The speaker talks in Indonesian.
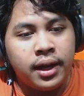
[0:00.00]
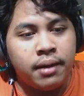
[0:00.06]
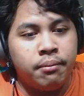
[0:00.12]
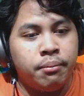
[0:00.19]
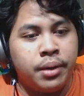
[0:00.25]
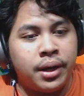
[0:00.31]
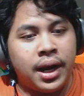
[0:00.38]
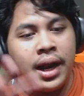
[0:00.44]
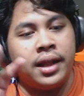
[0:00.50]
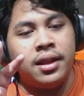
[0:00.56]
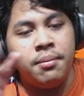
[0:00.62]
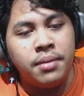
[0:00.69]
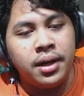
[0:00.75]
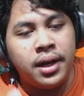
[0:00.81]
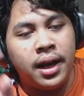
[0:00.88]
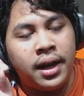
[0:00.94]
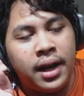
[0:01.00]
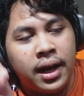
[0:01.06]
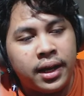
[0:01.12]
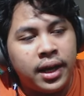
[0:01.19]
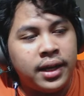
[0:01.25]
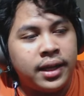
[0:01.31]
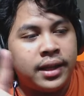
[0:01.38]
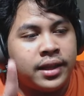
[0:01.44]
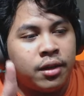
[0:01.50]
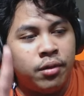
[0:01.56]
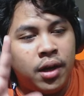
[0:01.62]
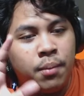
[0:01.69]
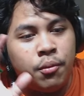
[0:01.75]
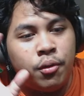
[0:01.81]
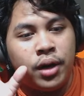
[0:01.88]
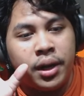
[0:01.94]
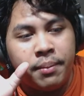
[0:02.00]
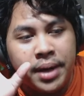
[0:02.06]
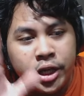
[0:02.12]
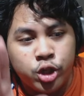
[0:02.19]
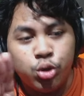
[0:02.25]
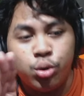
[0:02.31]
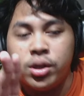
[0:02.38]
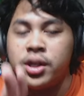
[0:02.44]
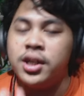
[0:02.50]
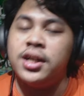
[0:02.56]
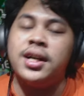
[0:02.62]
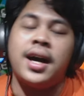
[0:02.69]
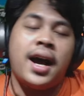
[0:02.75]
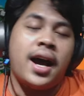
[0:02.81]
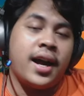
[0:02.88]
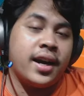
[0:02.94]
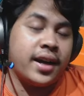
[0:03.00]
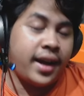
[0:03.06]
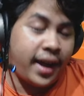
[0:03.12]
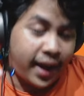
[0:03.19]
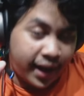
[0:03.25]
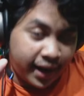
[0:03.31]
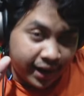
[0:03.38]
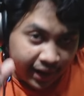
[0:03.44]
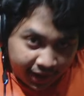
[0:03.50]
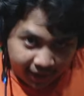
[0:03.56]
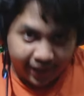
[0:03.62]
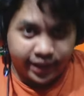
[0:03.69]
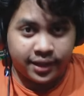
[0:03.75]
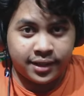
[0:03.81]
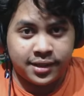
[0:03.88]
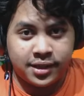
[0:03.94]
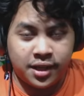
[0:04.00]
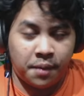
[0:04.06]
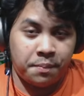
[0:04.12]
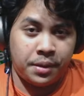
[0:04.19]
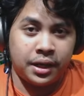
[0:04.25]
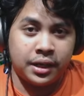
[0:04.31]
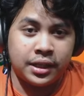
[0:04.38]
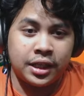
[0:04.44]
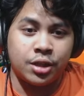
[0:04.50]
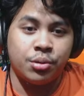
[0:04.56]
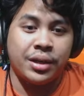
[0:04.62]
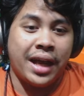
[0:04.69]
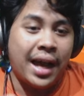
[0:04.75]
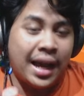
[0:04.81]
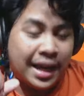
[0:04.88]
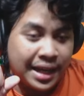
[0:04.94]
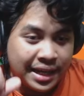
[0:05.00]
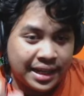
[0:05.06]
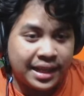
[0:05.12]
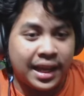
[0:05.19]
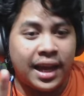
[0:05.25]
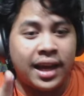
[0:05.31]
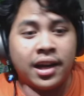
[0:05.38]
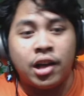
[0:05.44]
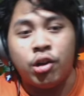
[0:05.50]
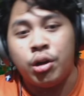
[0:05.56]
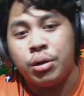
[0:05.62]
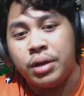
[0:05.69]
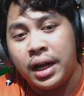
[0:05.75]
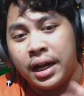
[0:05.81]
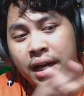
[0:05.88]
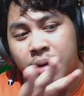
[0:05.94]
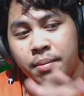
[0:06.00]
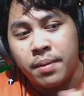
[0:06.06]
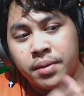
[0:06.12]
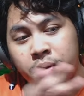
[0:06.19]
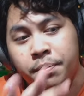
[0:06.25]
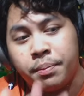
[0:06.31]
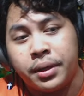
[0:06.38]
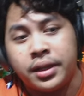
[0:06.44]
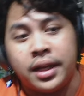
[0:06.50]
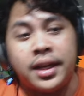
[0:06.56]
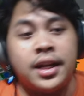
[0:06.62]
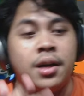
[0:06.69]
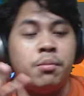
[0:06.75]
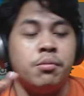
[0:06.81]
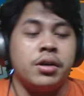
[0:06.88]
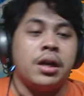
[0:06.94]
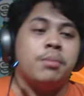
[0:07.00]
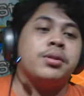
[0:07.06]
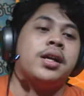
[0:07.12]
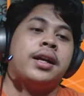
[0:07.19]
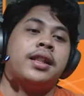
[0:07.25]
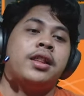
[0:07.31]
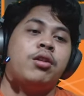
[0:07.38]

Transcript: berarti menandakan kita udah mulai masuk ke arc egghead seperti itu ya. Ingat ya kalau udah ada map seperti ini kemungkinan besar kita